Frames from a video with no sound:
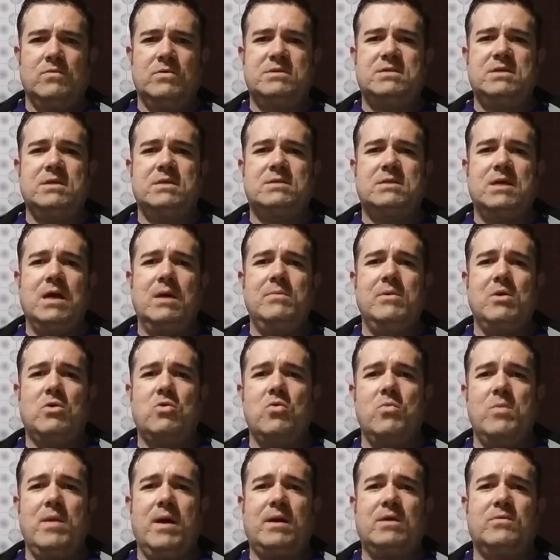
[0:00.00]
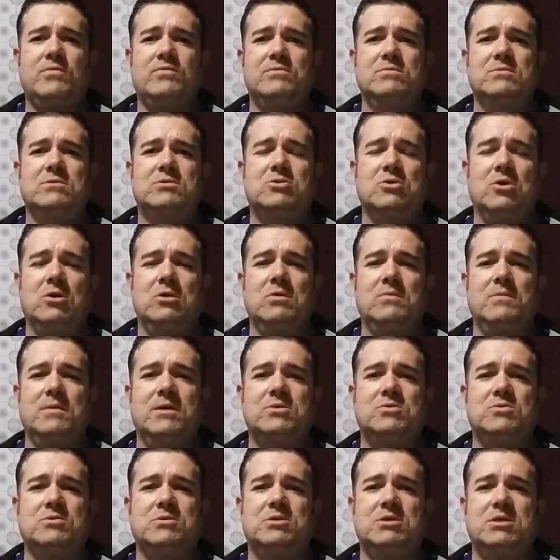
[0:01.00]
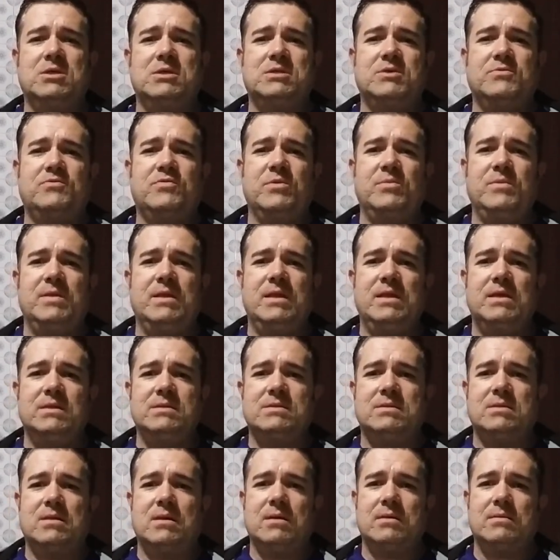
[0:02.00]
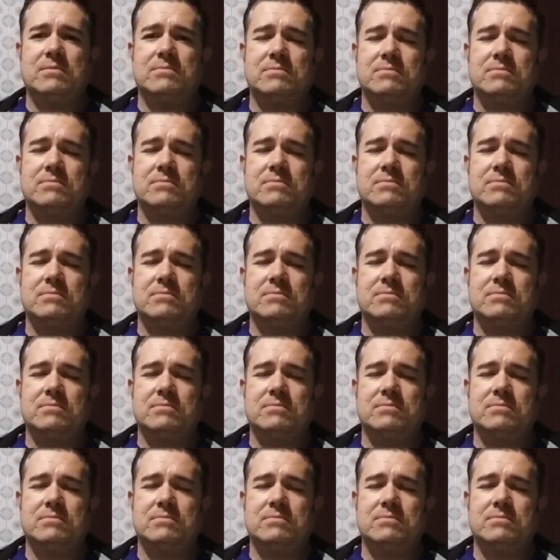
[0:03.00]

Vocês sabem como é que funciona uma justiça feminista?